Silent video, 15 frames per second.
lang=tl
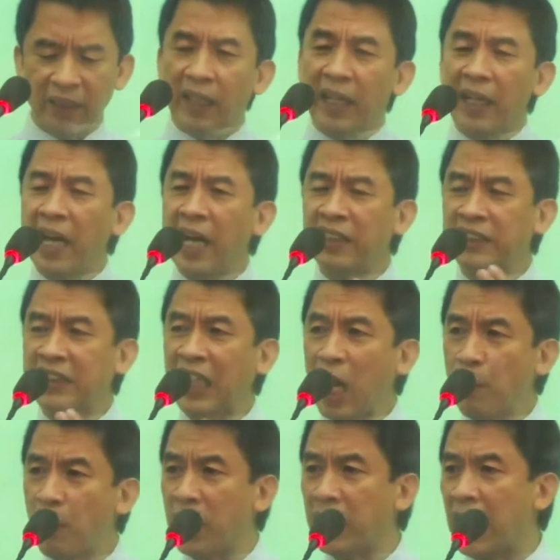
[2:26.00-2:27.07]
Ang
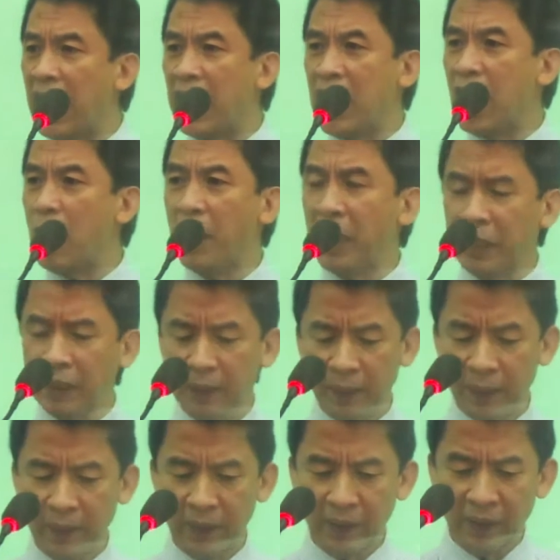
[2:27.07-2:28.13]
tamang kaalaman.
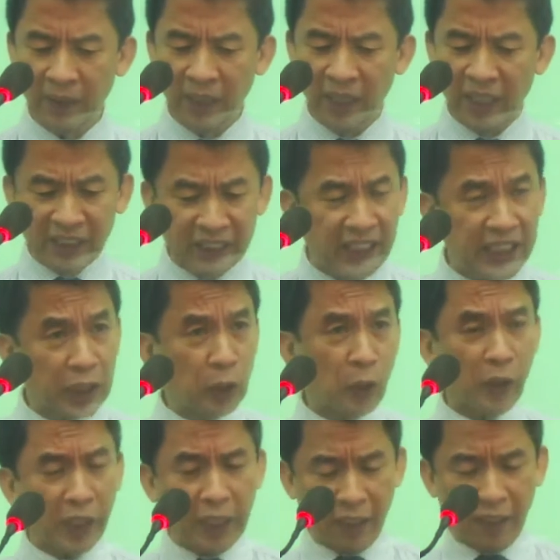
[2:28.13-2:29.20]
At ganito
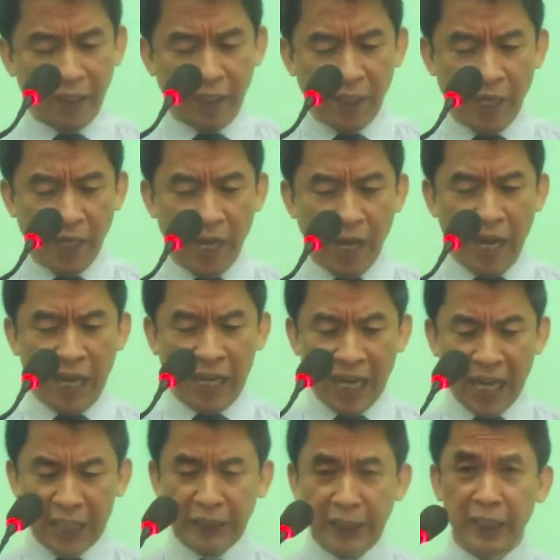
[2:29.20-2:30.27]
rin ang
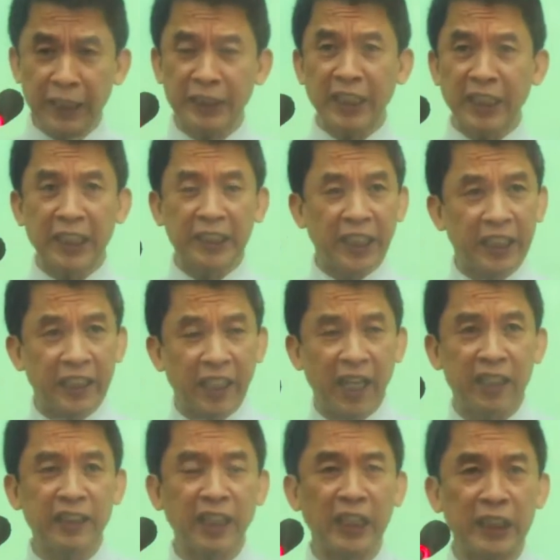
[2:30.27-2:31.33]
ating tinitingnan
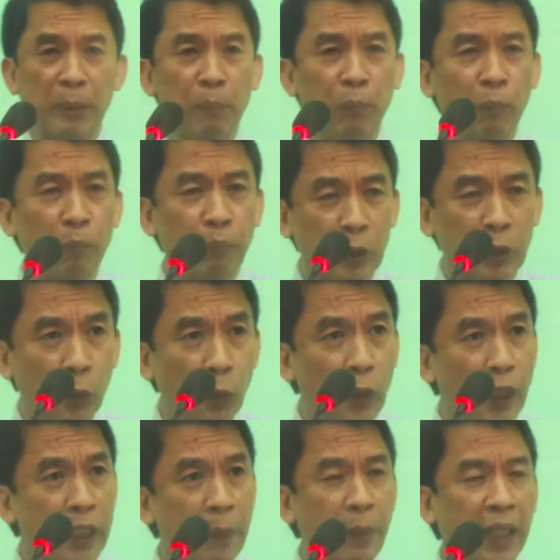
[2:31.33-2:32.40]
sa ating patuloy na
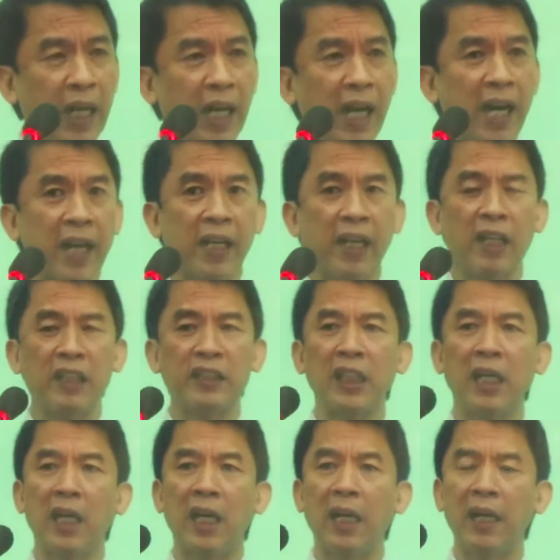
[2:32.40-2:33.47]
pag-aaral
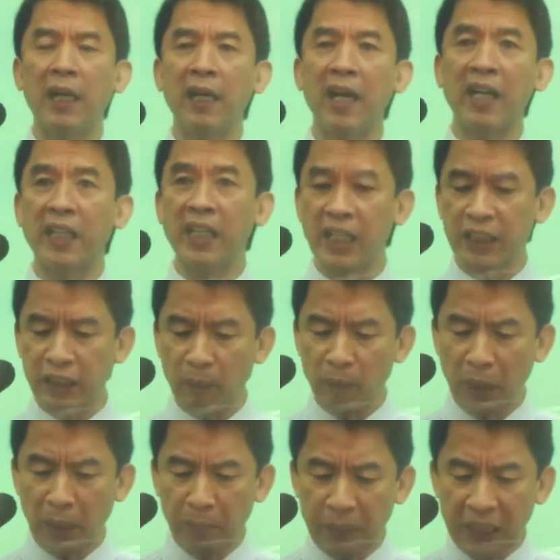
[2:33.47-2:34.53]
sa aklat ng mga
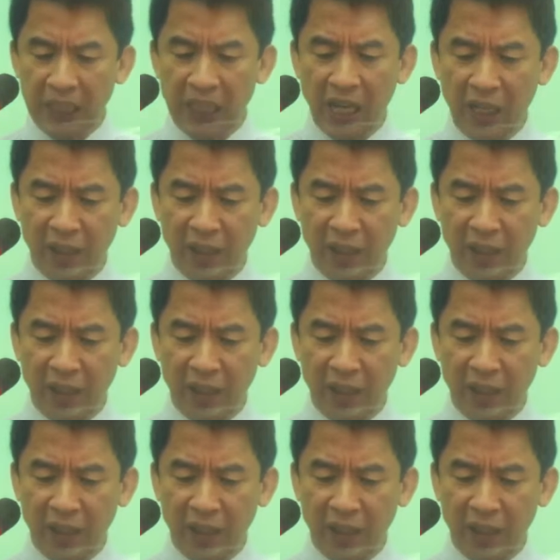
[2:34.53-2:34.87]
bilang